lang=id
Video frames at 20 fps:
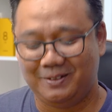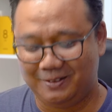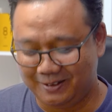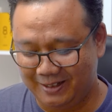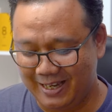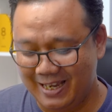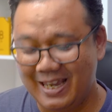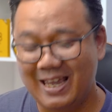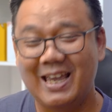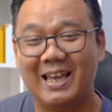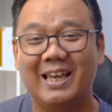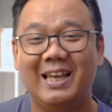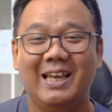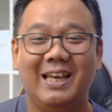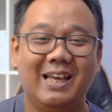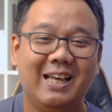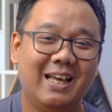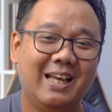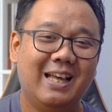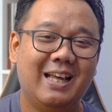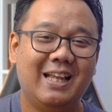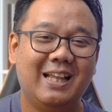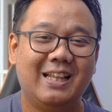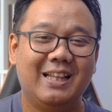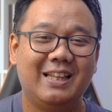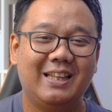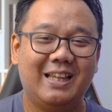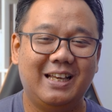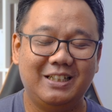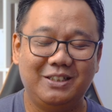Oke? Okay?
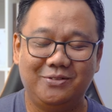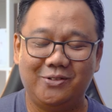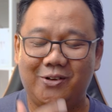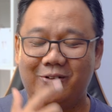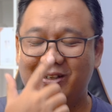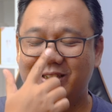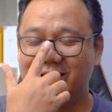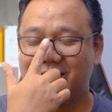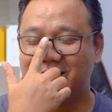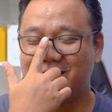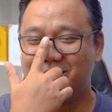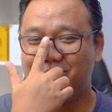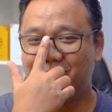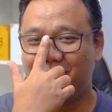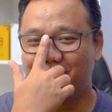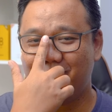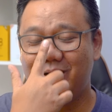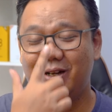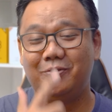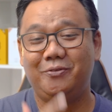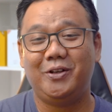Thanks for watching. Mudah-mudahan